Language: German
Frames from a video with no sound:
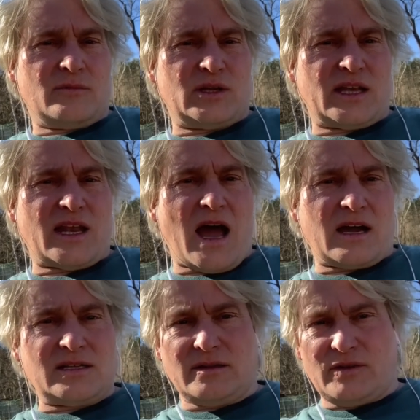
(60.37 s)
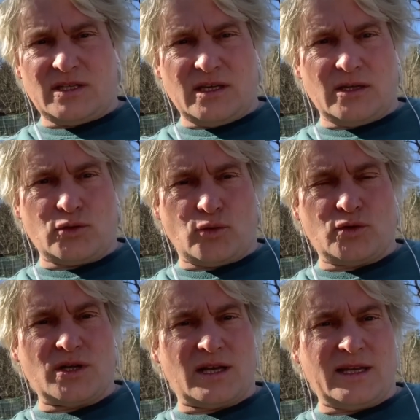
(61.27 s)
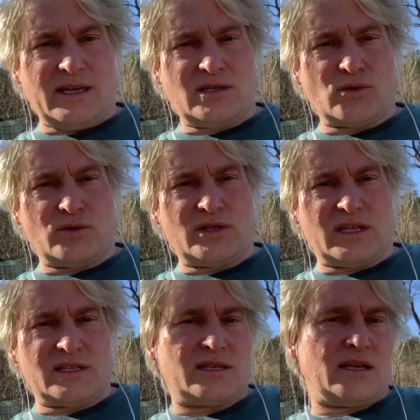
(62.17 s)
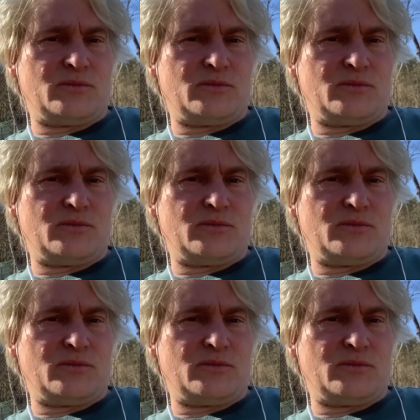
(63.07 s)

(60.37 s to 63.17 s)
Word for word: mit einer Aktivität unterlegt und ins